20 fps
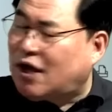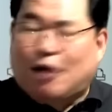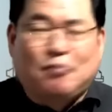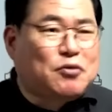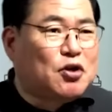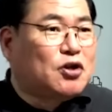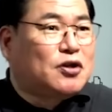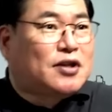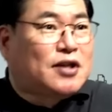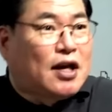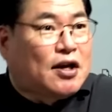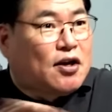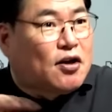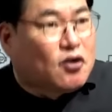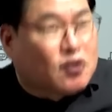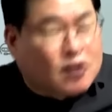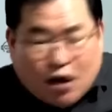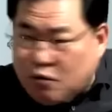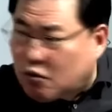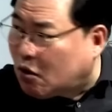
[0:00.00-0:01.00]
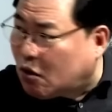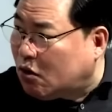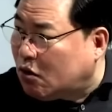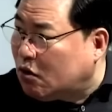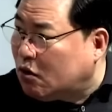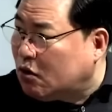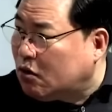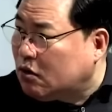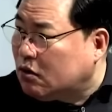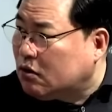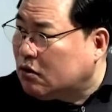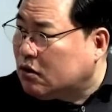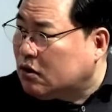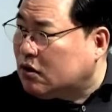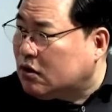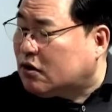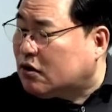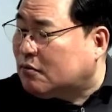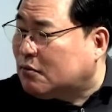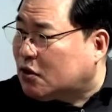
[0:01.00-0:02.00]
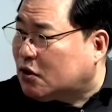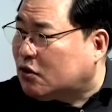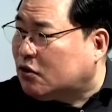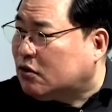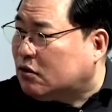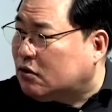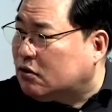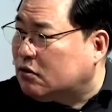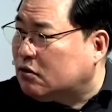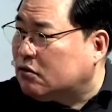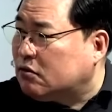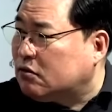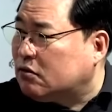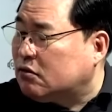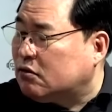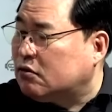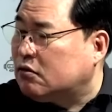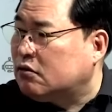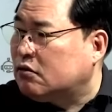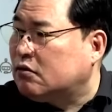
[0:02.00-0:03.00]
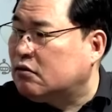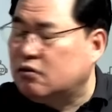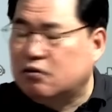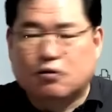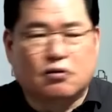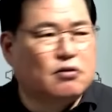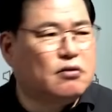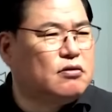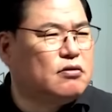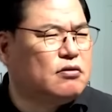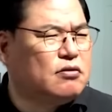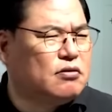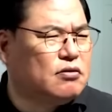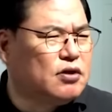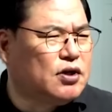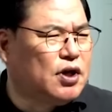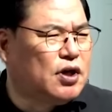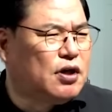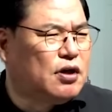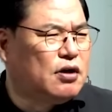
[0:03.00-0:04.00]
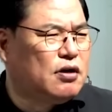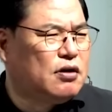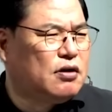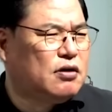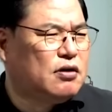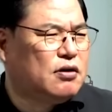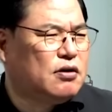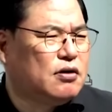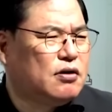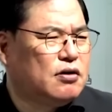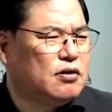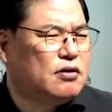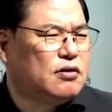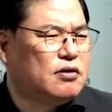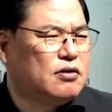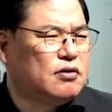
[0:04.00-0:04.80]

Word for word: 남들은 딱 깨끗하고 이러면은 아니 원래 예. 자기한테